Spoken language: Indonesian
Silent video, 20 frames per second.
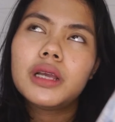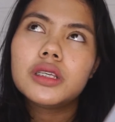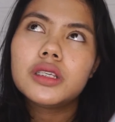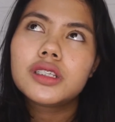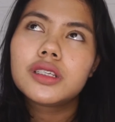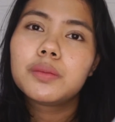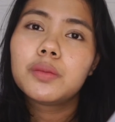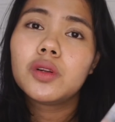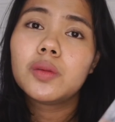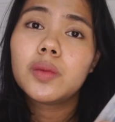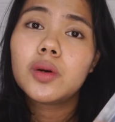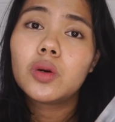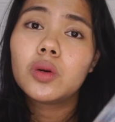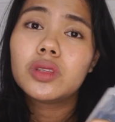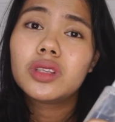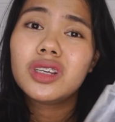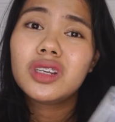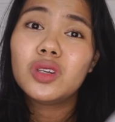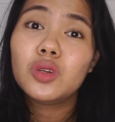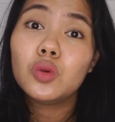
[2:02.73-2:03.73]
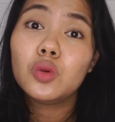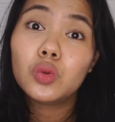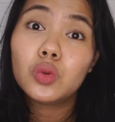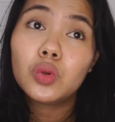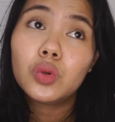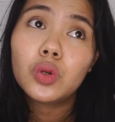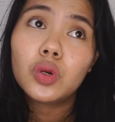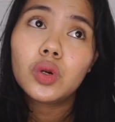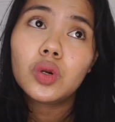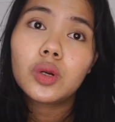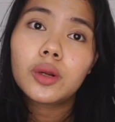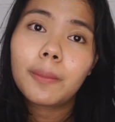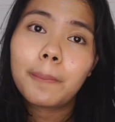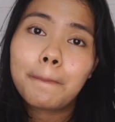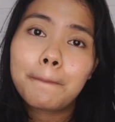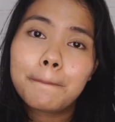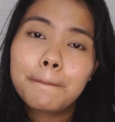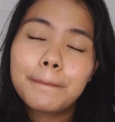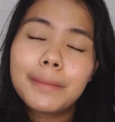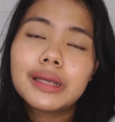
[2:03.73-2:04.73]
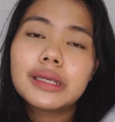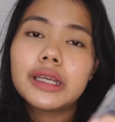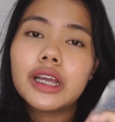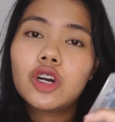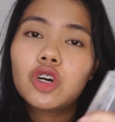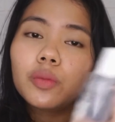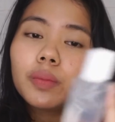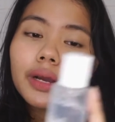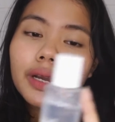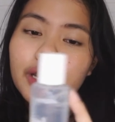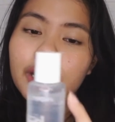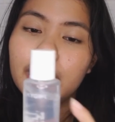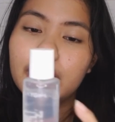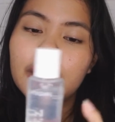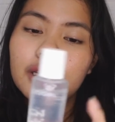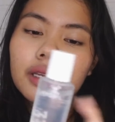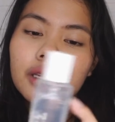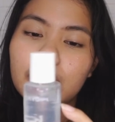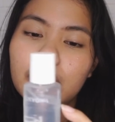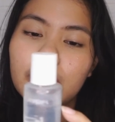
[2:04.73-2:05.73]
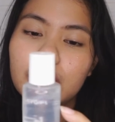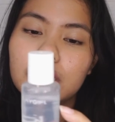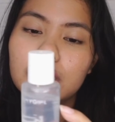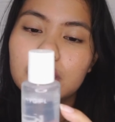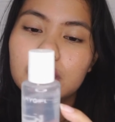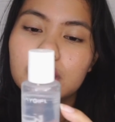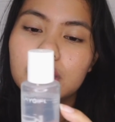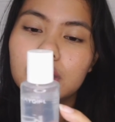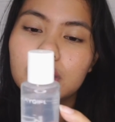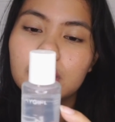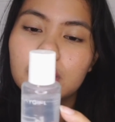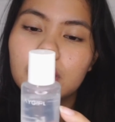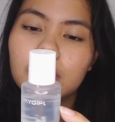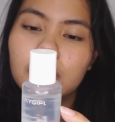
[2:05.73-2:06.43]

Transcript: sebelum aku tidur biasanya aku pakai ini guys